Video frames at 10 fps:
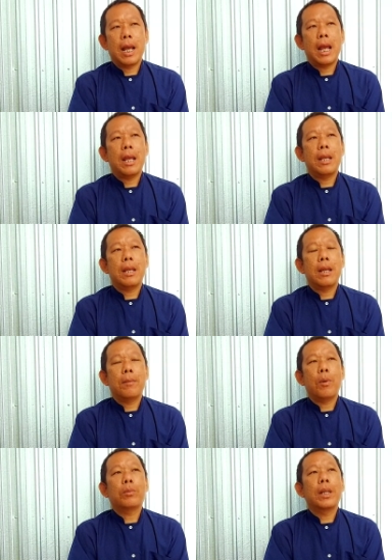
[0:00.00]
hai
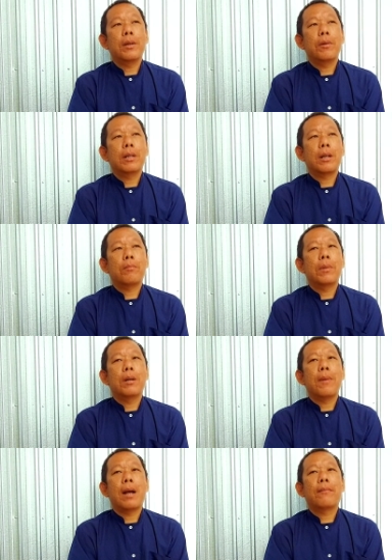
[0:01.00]
mục tiêu ở trong mười
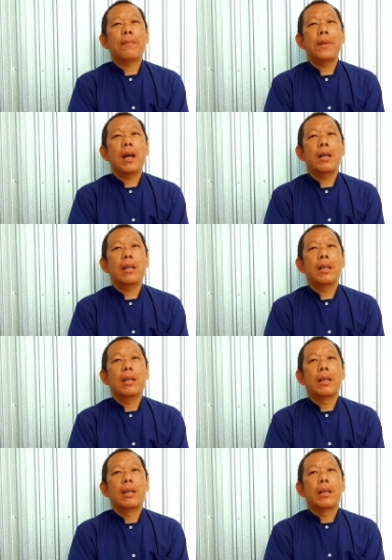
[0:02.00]
bản pháp giới
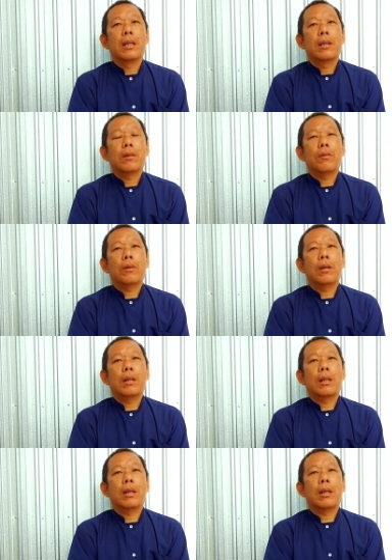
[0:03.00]
của
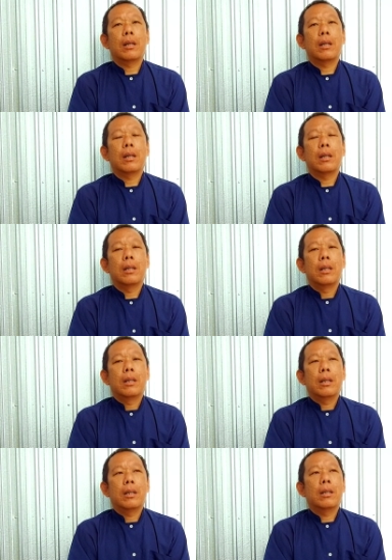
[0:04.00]
là
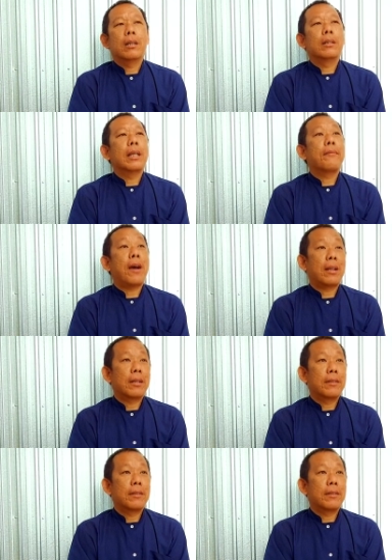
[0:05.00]
à, nhà Phật